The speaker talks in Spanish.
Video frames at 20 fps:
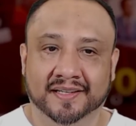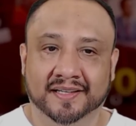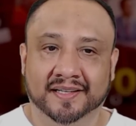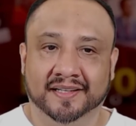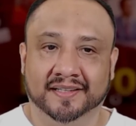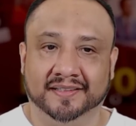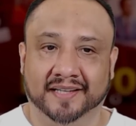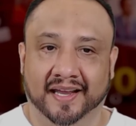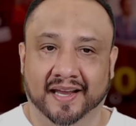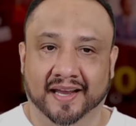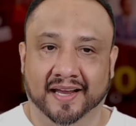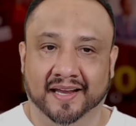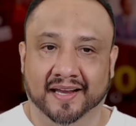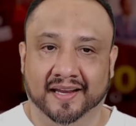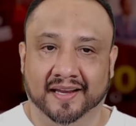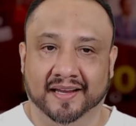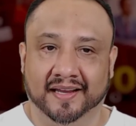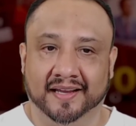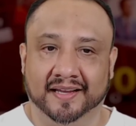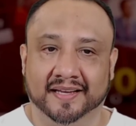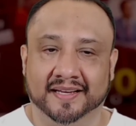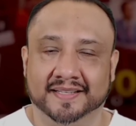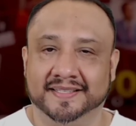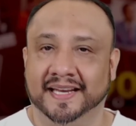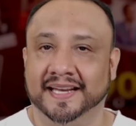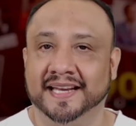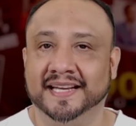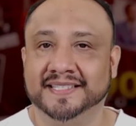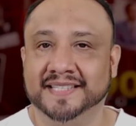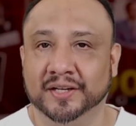de
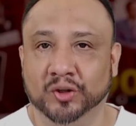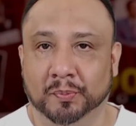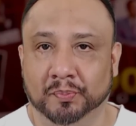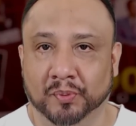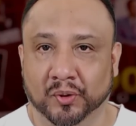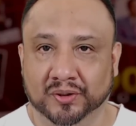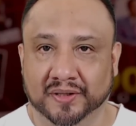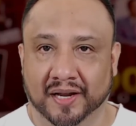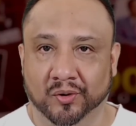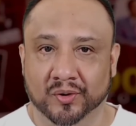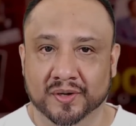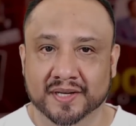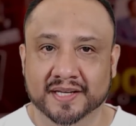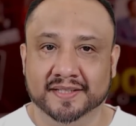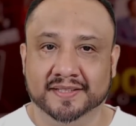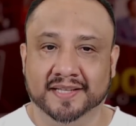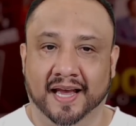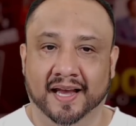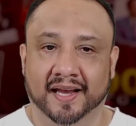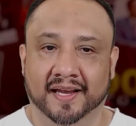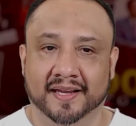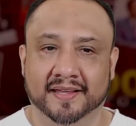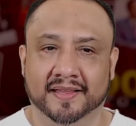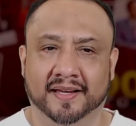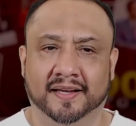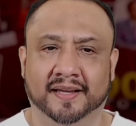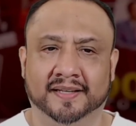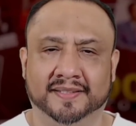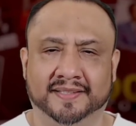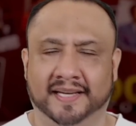seguir siendo protagonista y
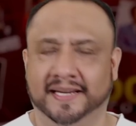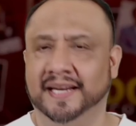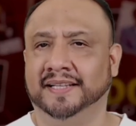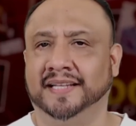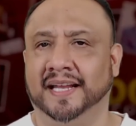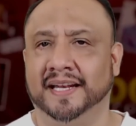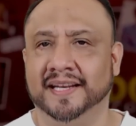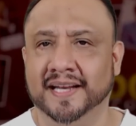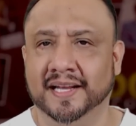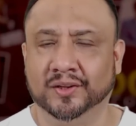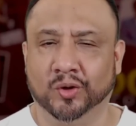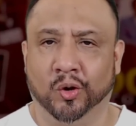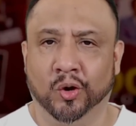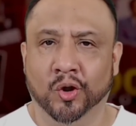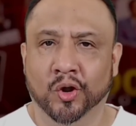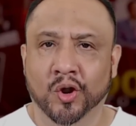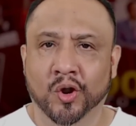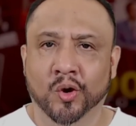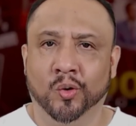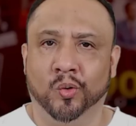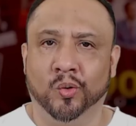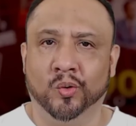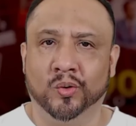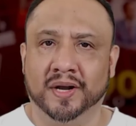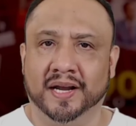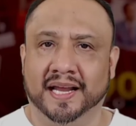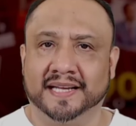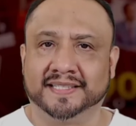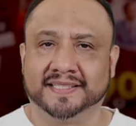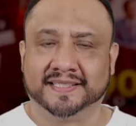de seguir teniendo un
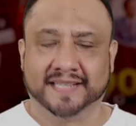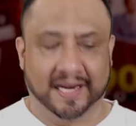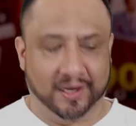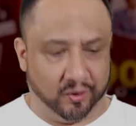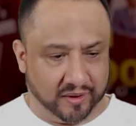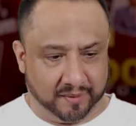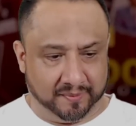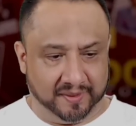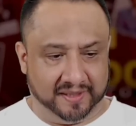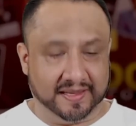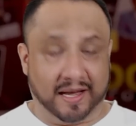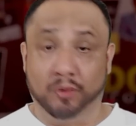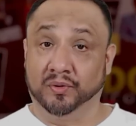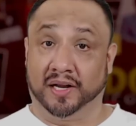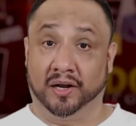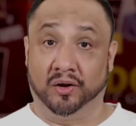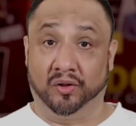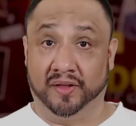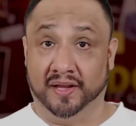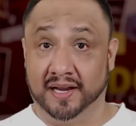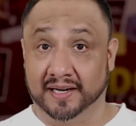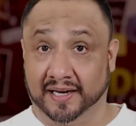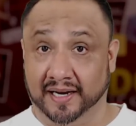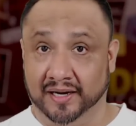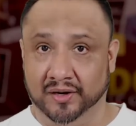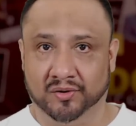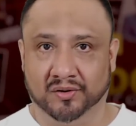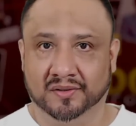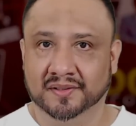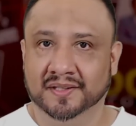estilo de vida, aunque lo digan que
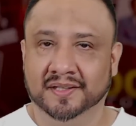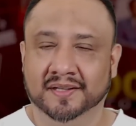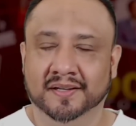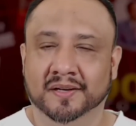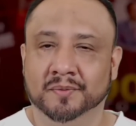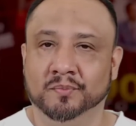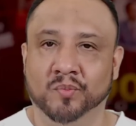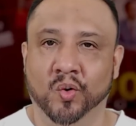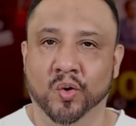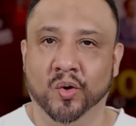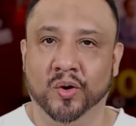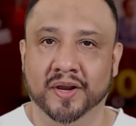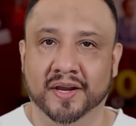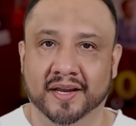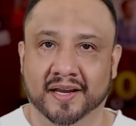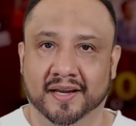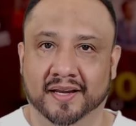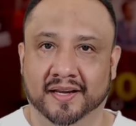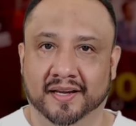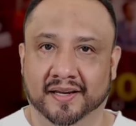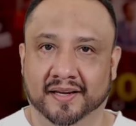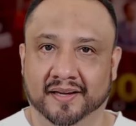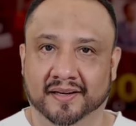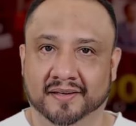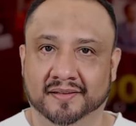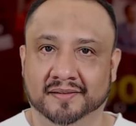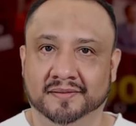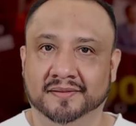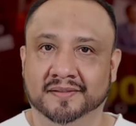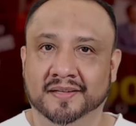no,
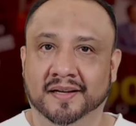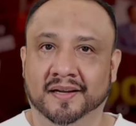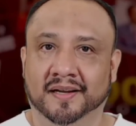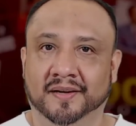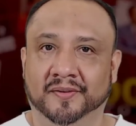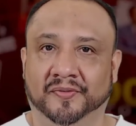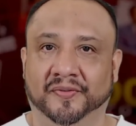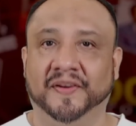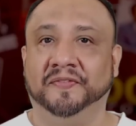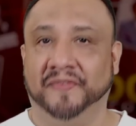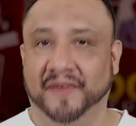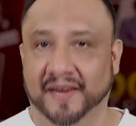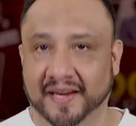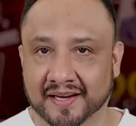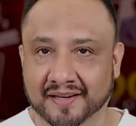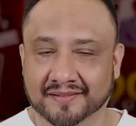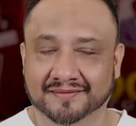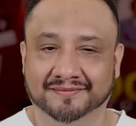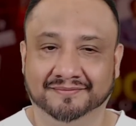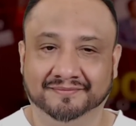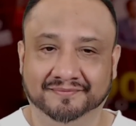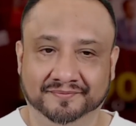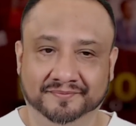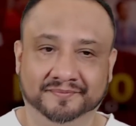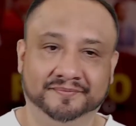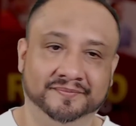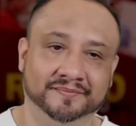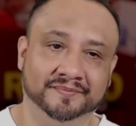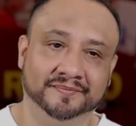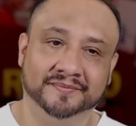muy fifi,
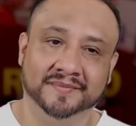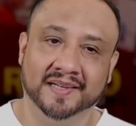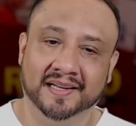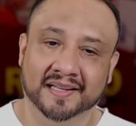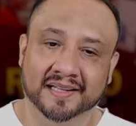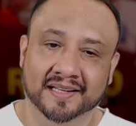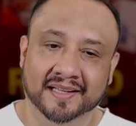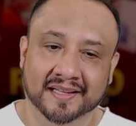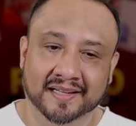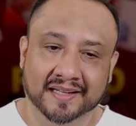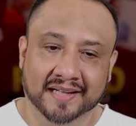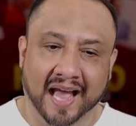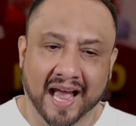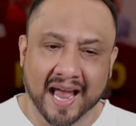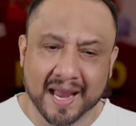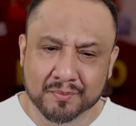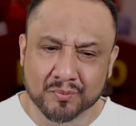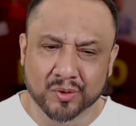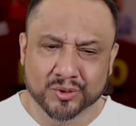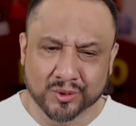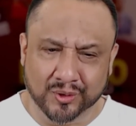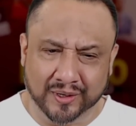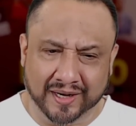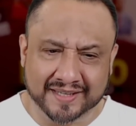hay mucho que